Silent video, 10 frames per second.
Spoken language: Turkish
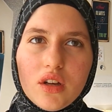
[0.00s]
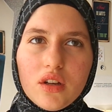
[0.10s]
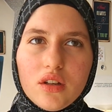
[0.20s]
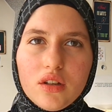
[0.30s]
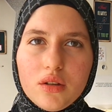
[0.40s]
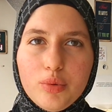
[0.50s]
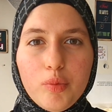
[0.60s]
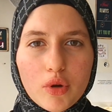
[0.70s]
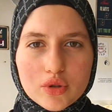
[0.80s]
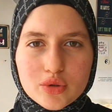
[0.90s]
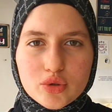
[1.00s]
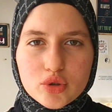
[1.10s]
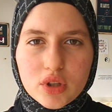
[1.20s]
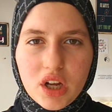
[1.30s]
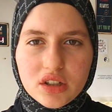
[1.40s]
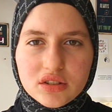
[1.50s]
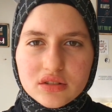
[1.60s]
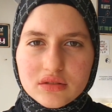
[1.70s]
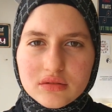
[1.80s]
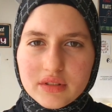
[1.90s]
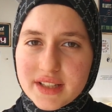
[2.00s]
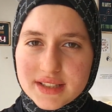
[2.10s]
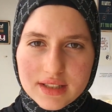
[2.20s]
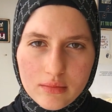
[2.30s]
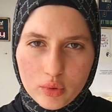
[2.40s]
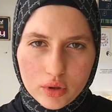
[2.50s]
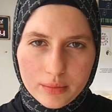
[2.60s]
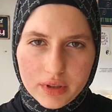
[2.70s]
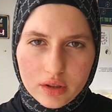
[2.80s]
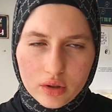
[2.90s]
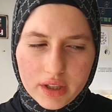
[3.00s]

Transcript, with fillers: Ee, bu bozguncular ressam olabiliyor.